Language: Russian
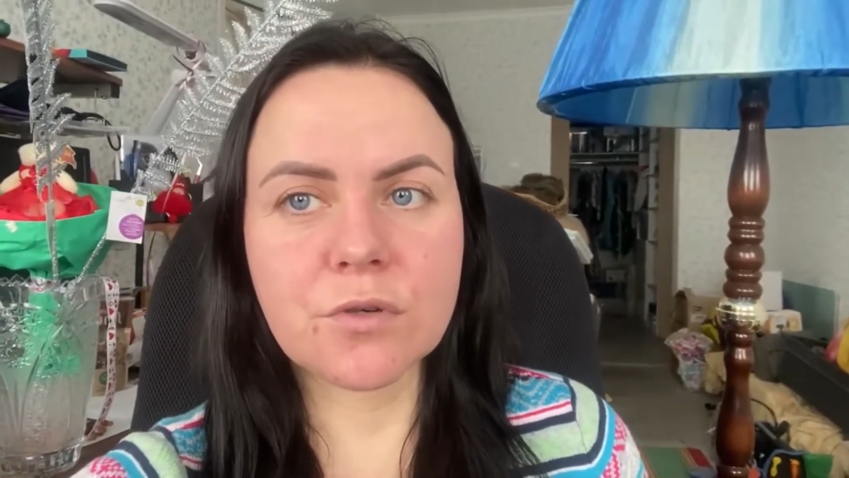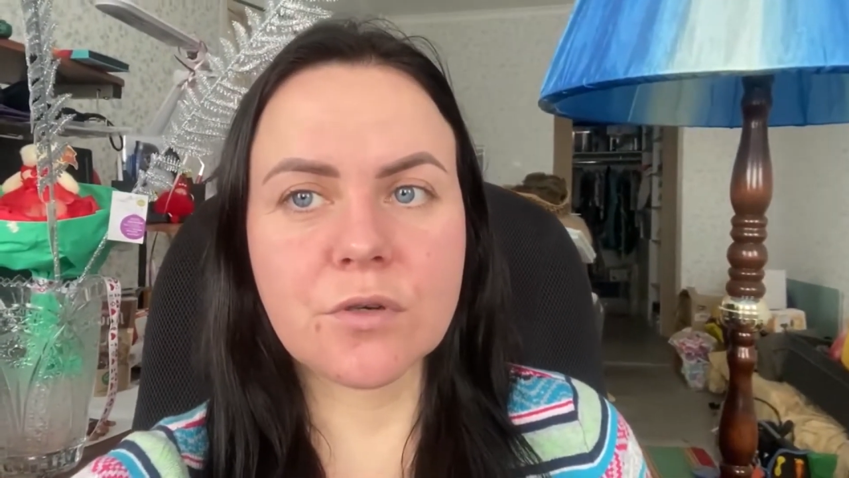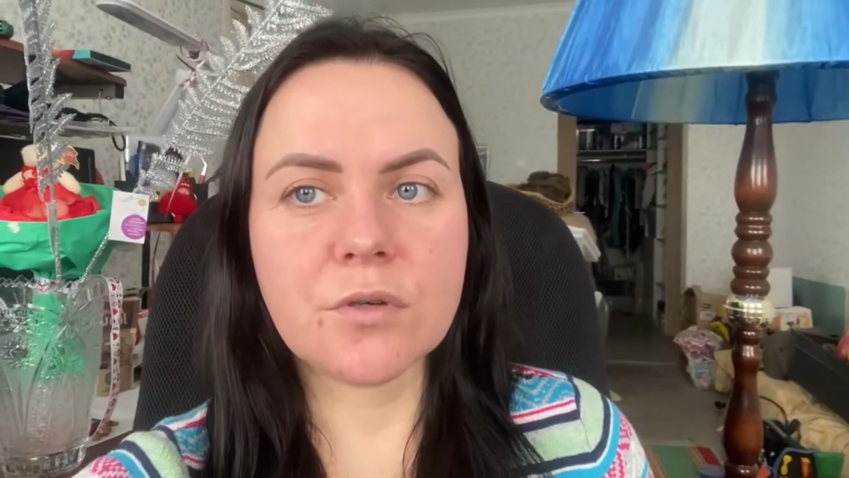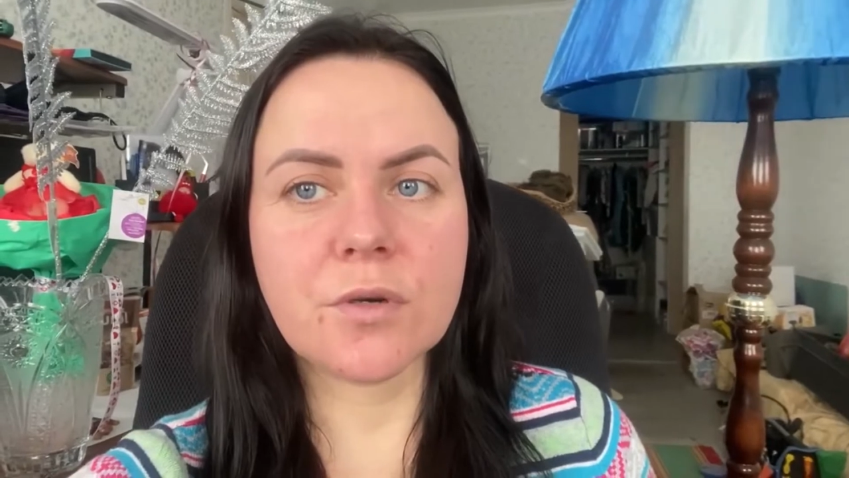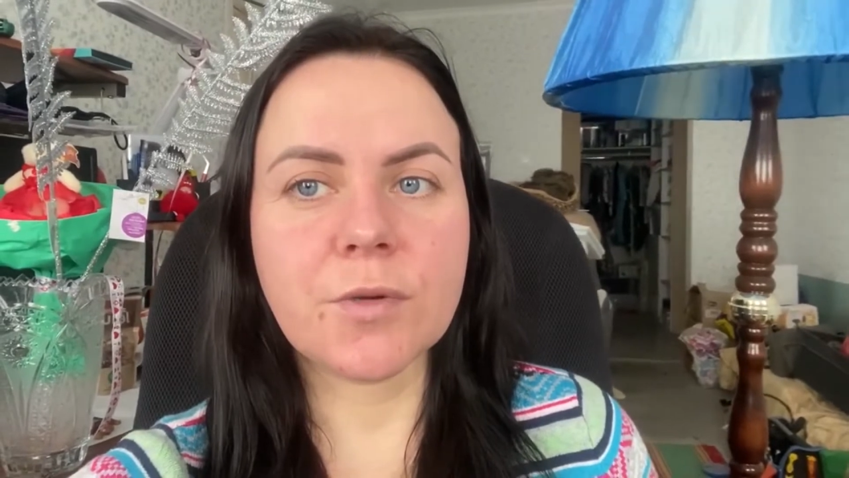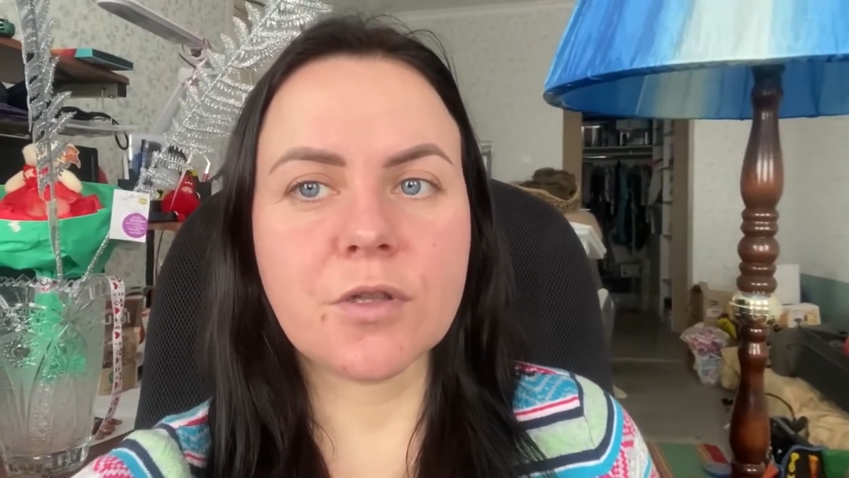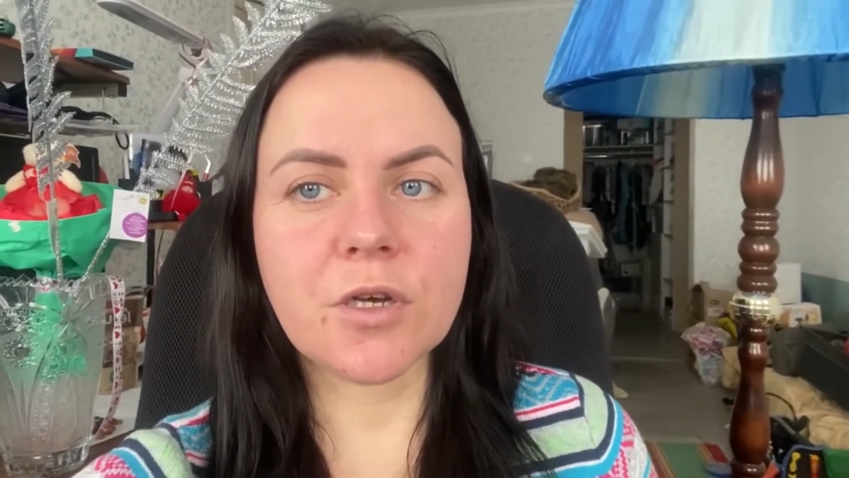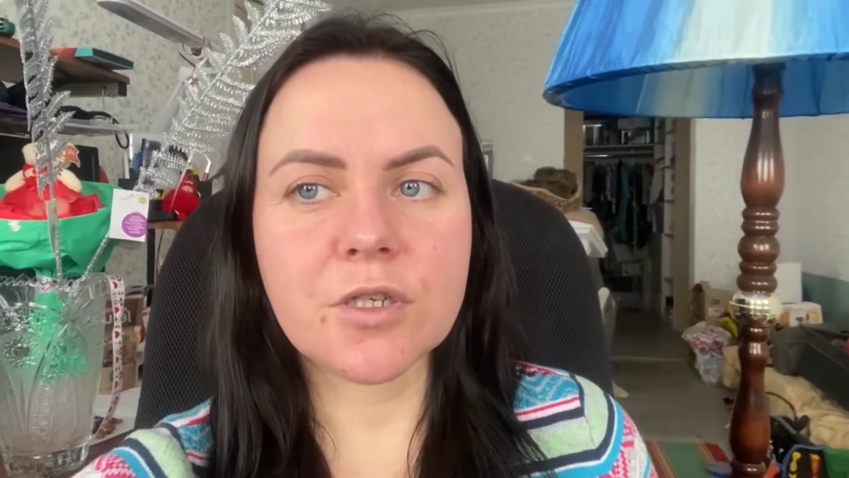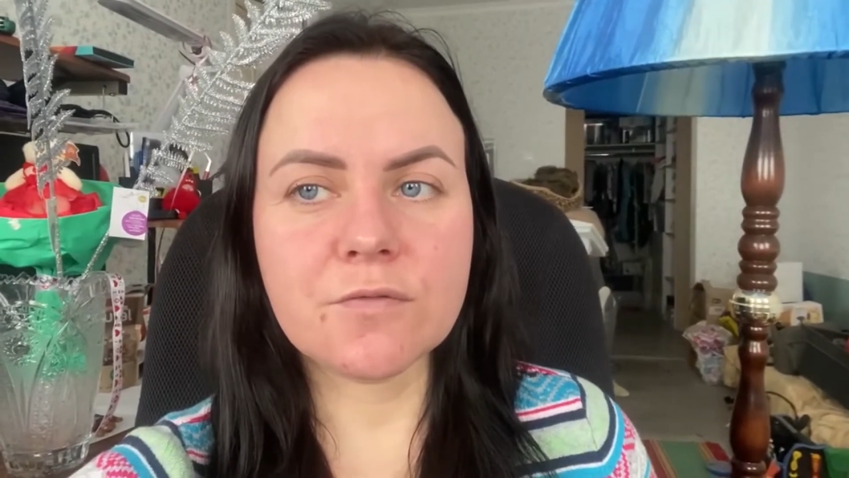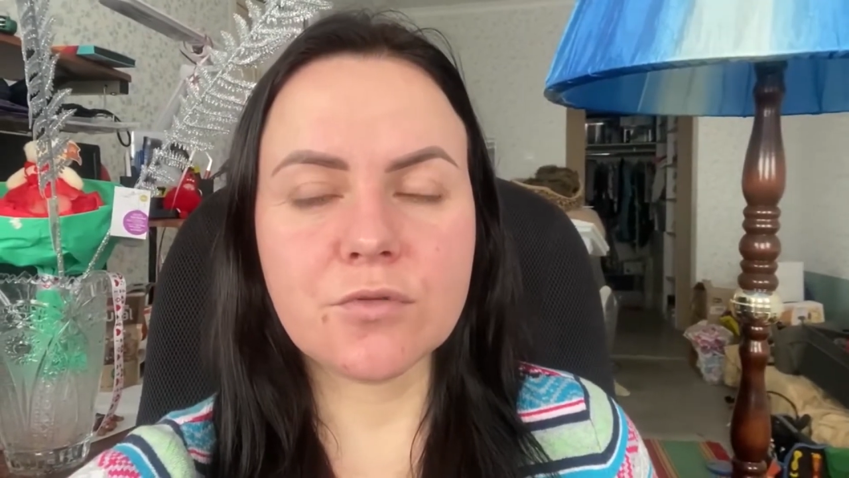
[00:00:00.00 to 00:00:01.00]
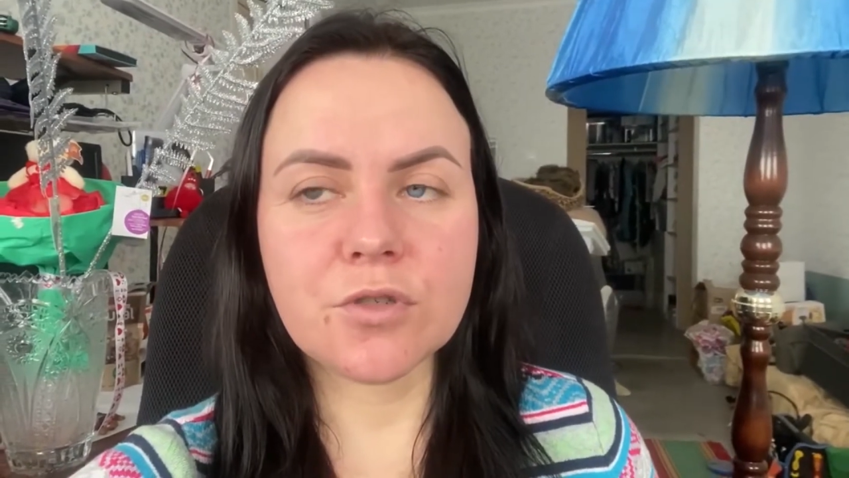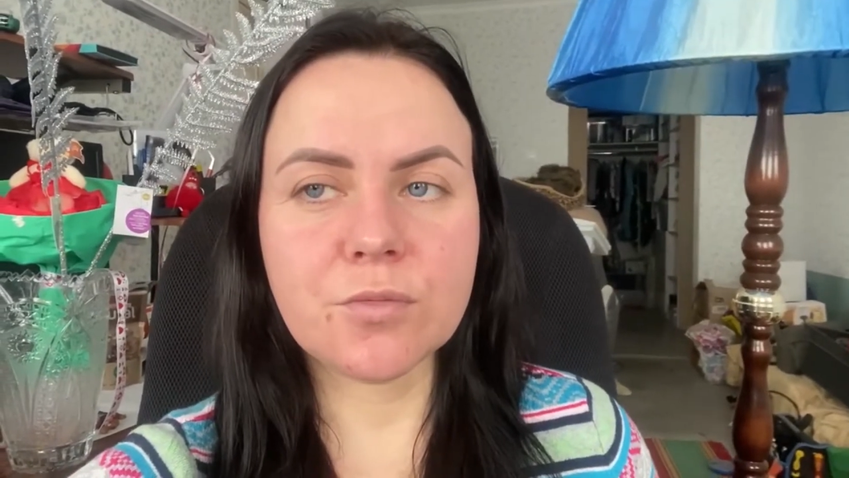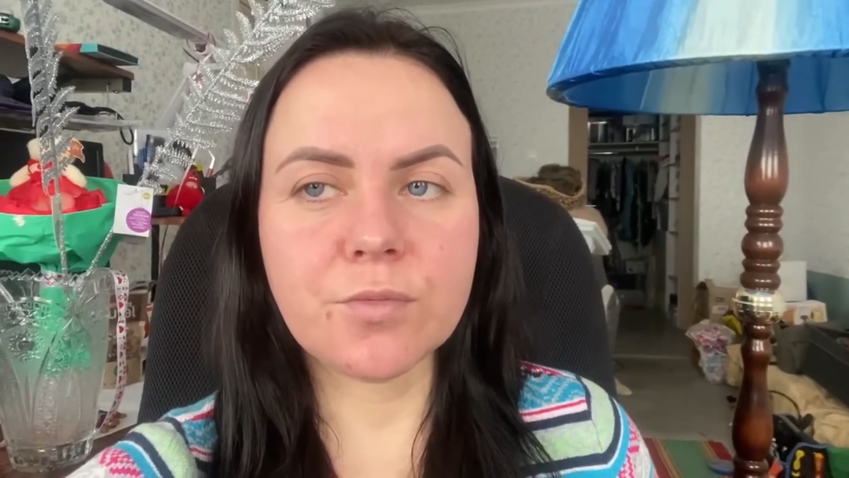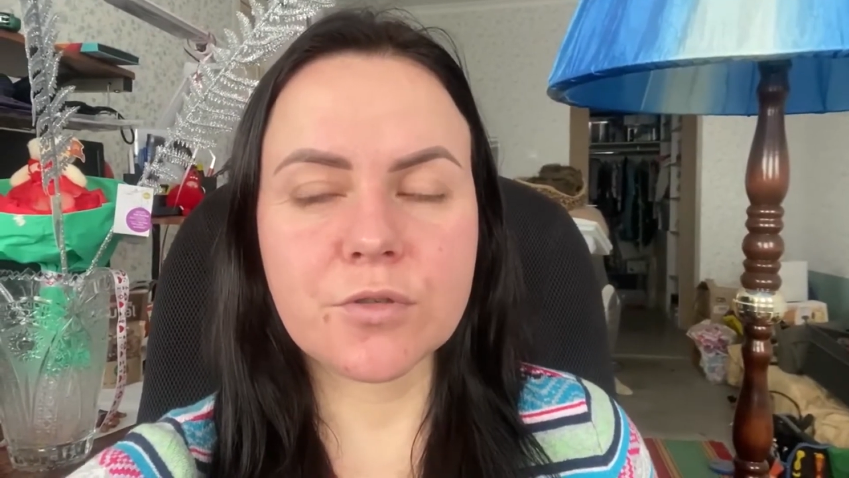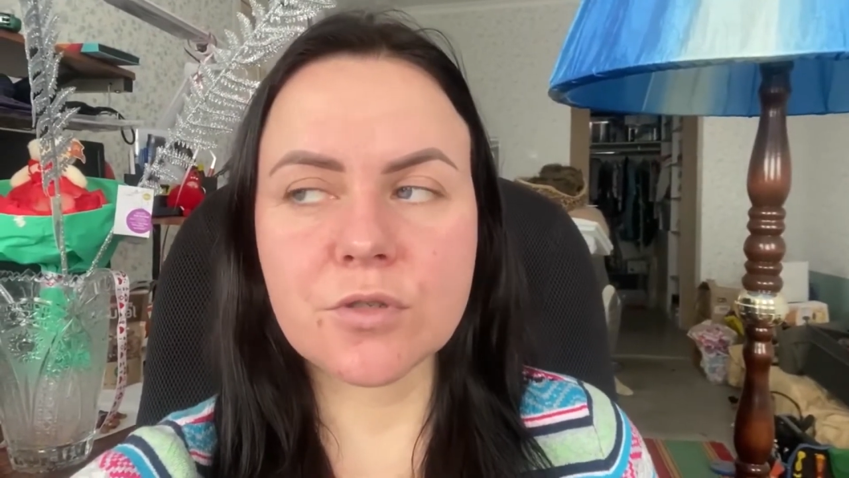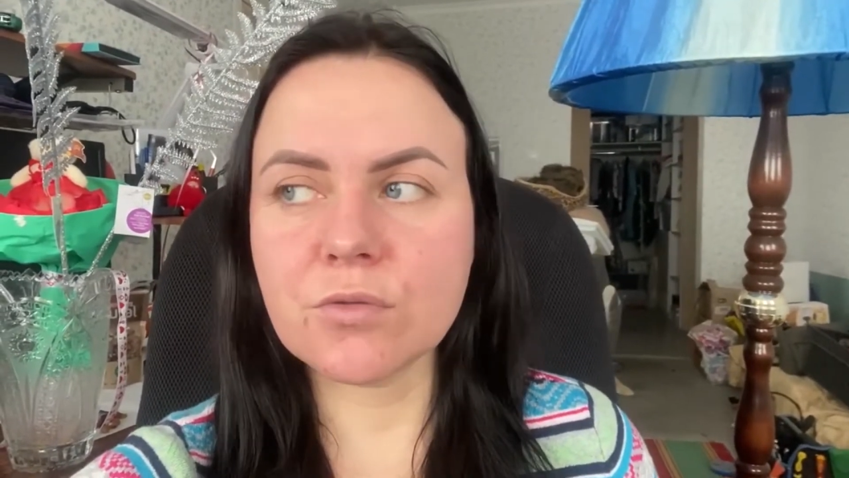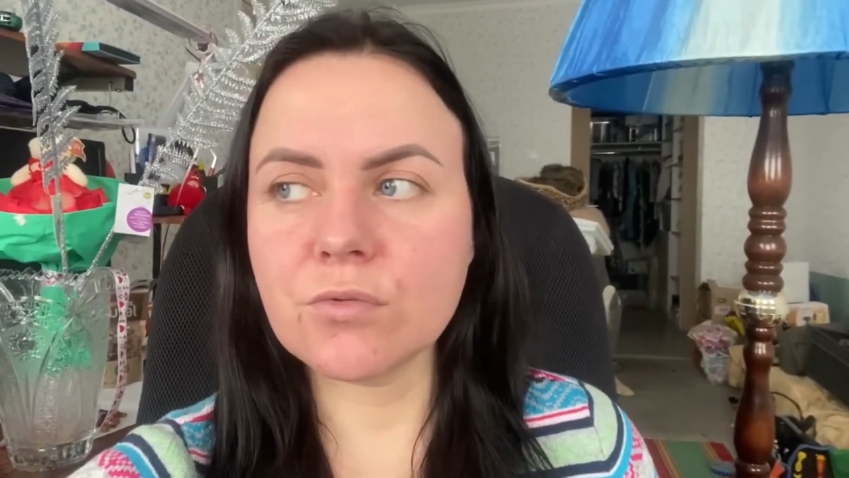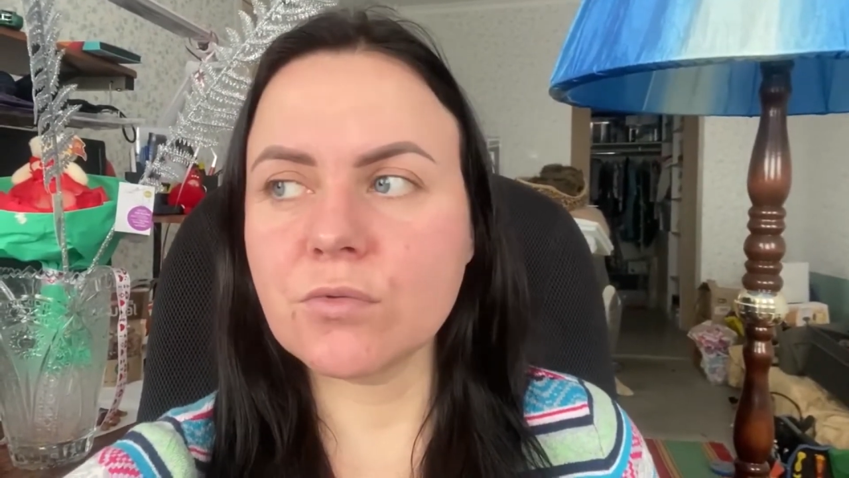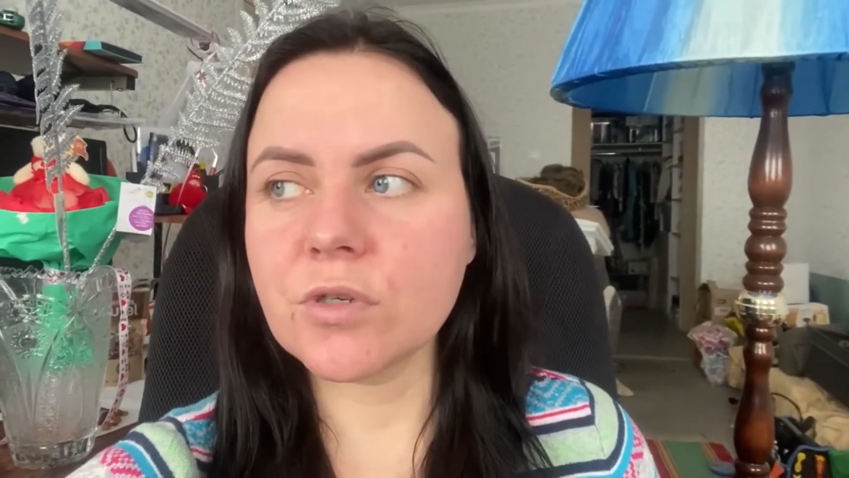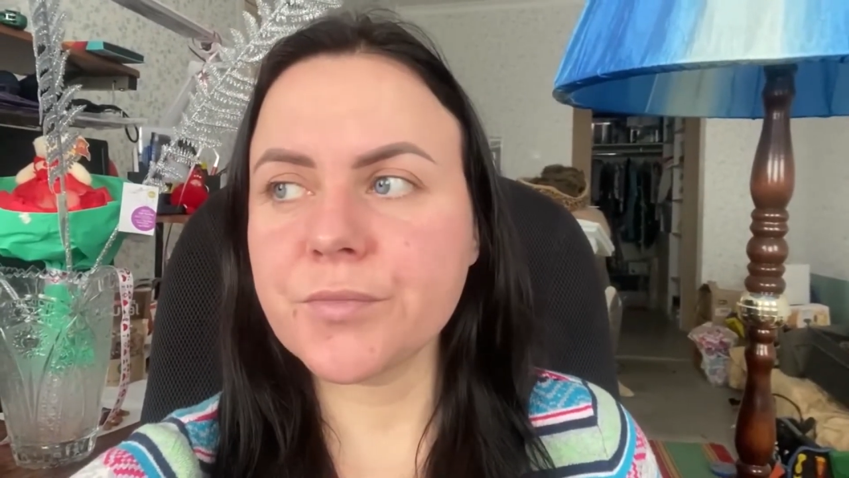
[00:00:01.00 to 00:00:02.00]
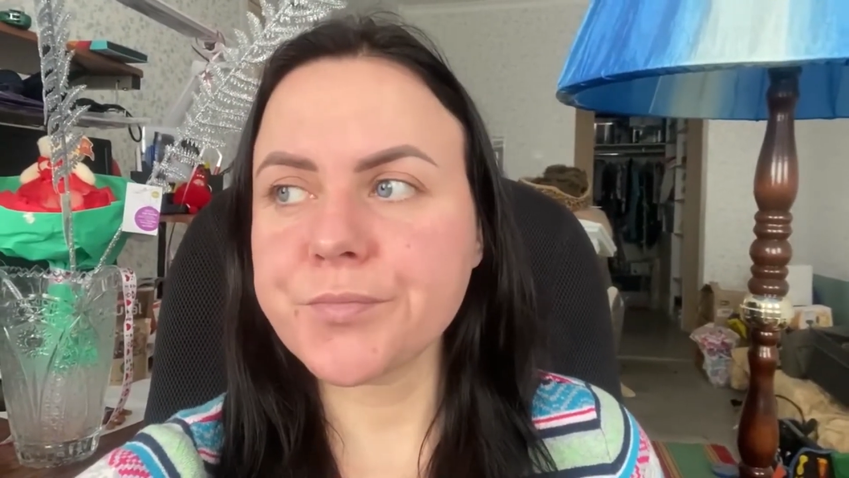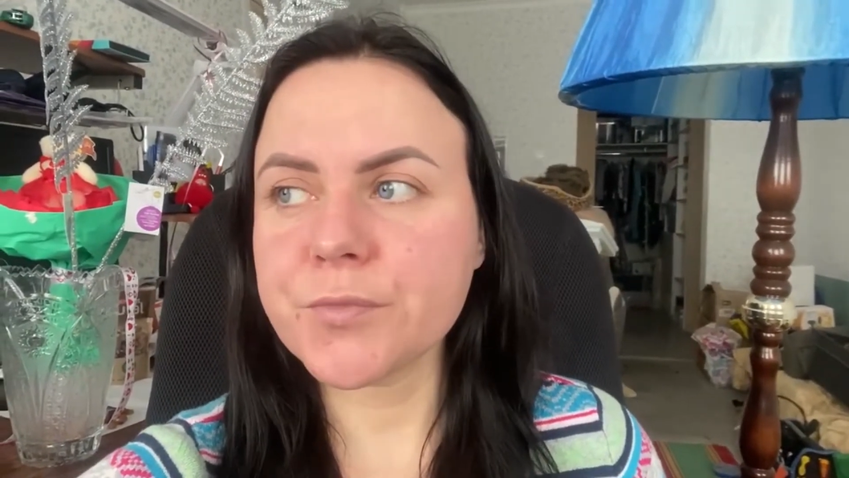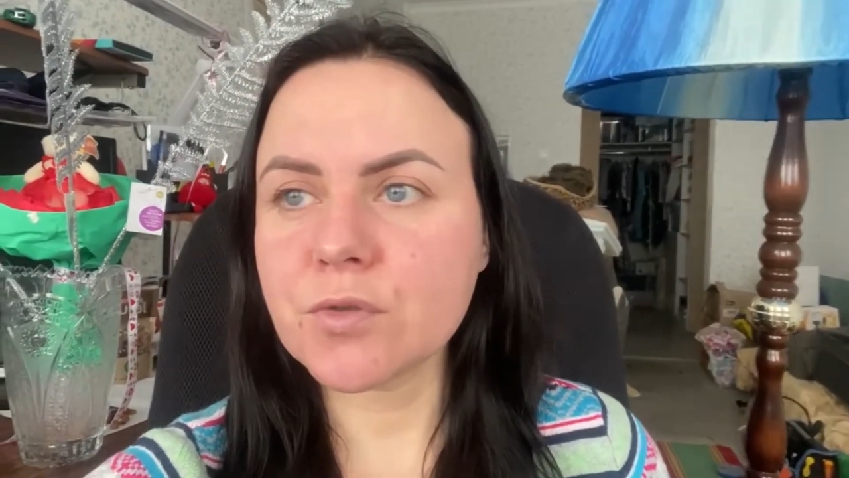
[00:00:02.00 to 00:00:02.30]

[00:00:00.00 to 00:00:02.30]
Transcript: а, омолаживающей процедурой.